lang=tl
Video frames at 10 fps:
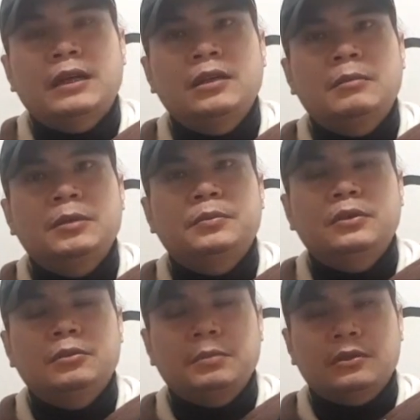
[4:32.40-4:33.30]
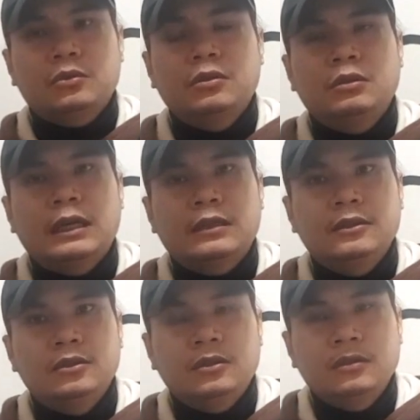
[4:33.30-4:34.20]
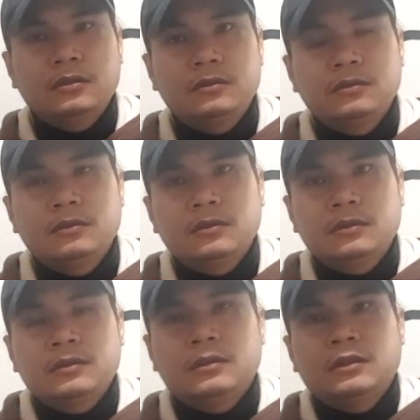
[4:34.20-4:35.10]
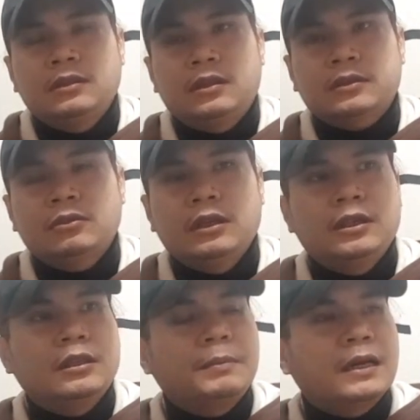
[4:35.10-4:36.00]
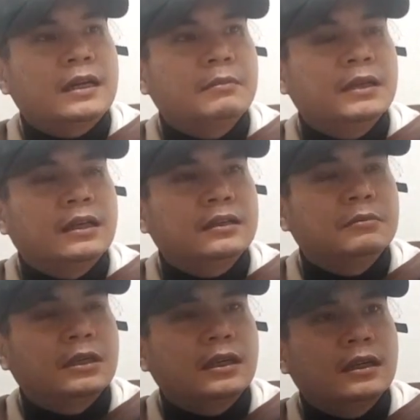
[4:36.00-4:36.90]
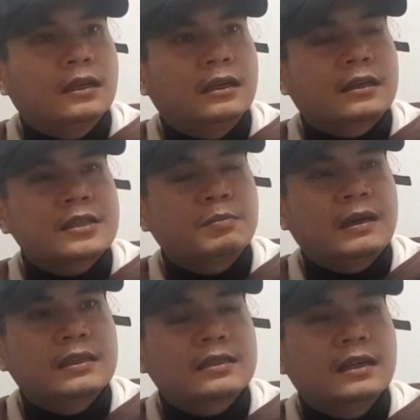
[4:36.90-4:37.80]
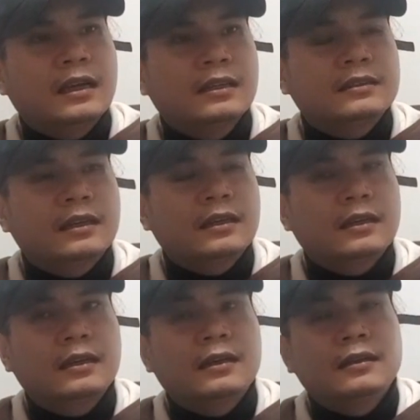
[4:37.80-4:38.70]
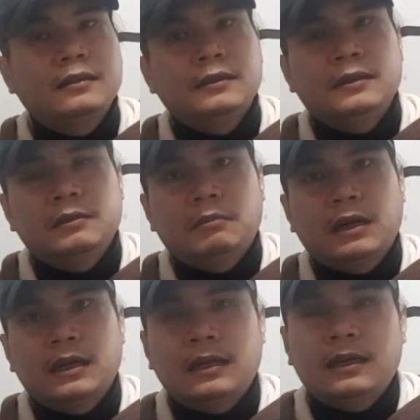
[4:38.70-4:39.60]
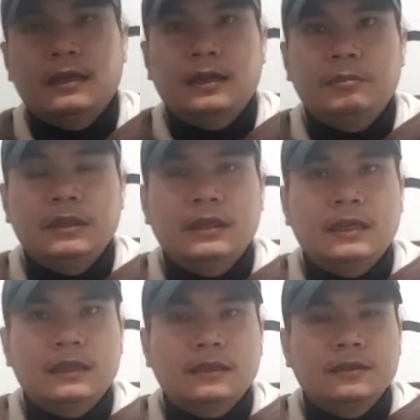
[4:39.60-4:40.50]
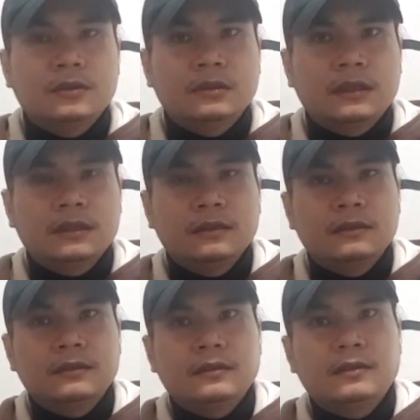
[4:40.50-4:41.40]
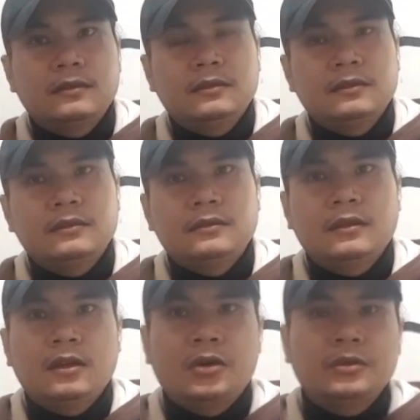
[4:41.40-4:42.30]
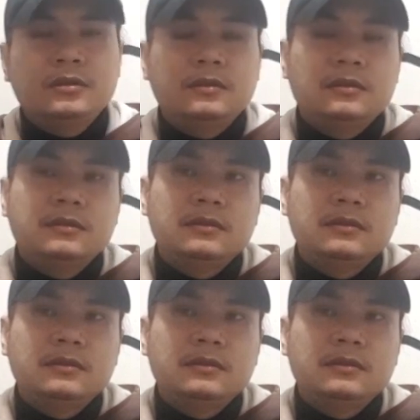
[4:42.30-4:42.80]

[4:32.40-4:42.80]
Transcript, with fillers: pa rin naman po yung pagtulong natin doon Actually, napakarami nating mga response galing sa mga nabigyan natin doon ng load,